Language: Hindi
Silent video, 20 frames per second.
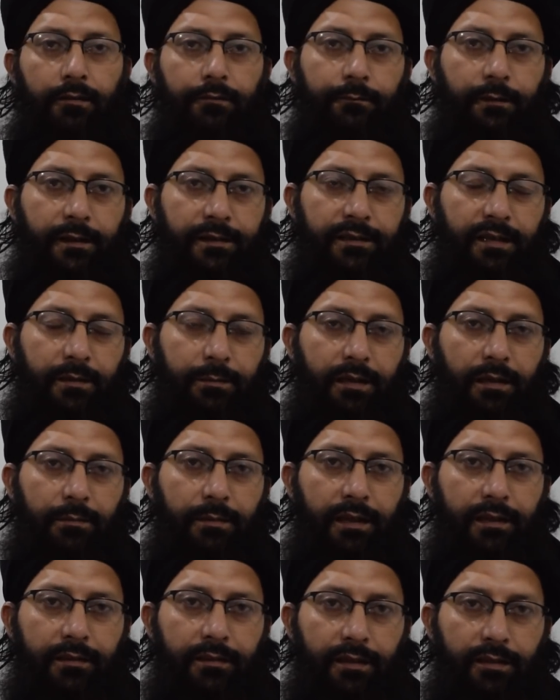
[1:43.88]
वैसे भी
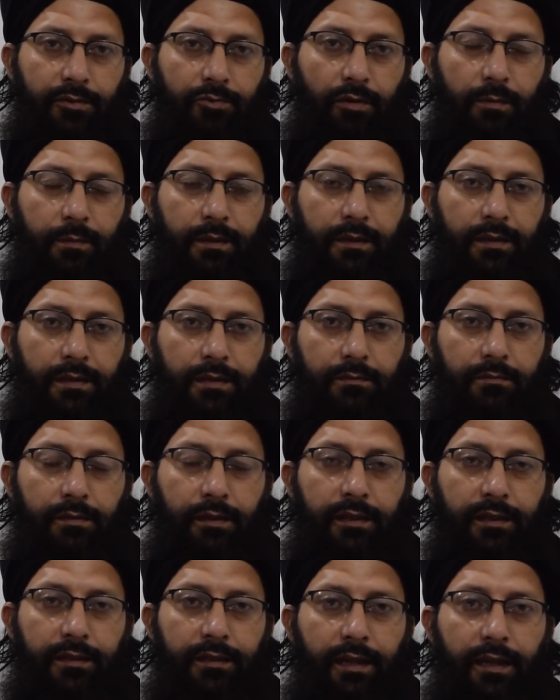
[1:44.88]
हमारा दीन जो हमें तस्वर
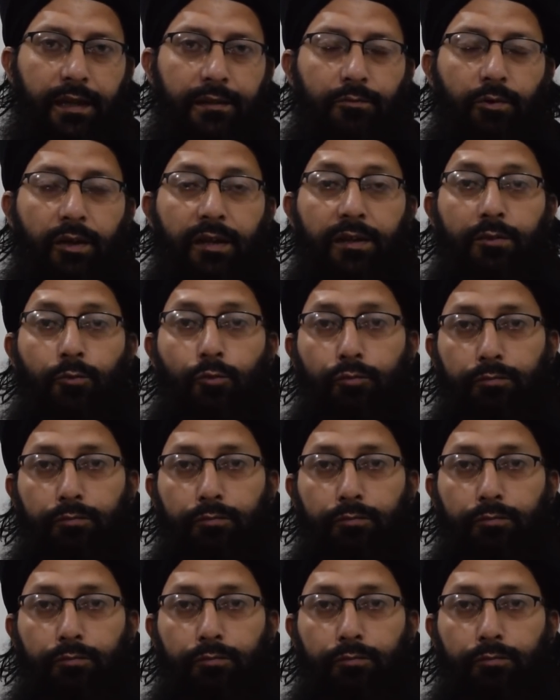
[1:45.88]
देता है वो एक